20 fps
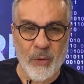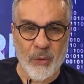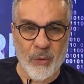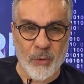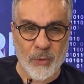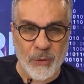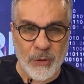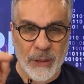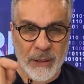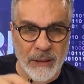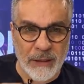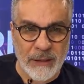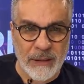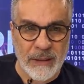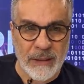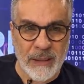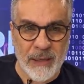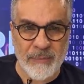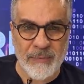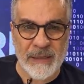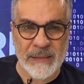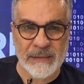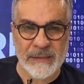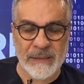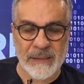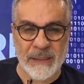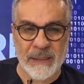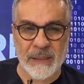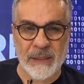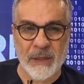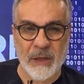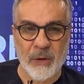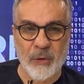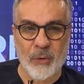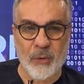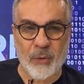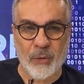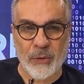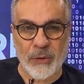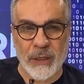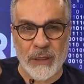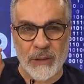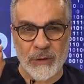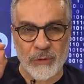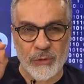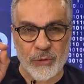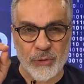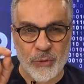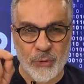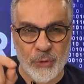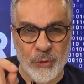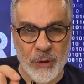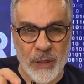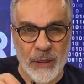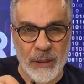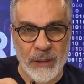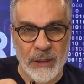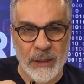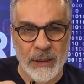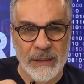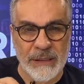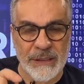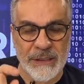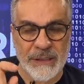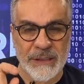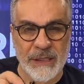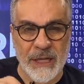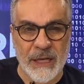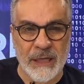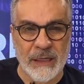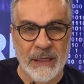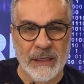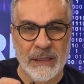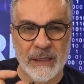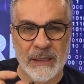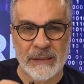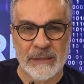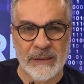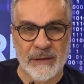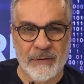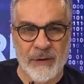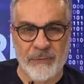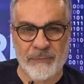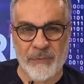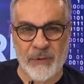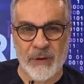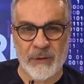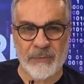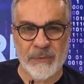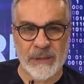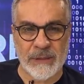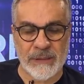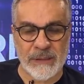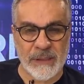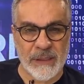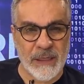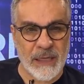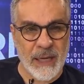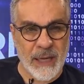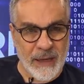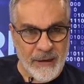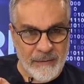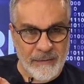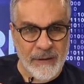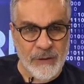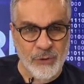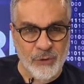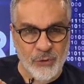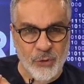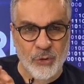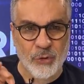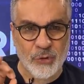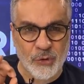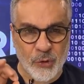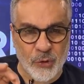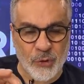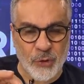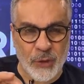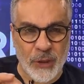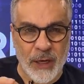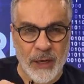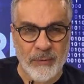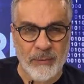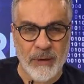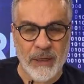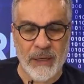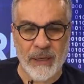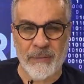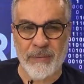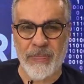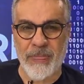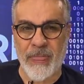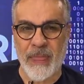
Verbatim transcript: onları dinlemesi, onların sorularına içtenlikle cevap vermesi evet çok çok önemli.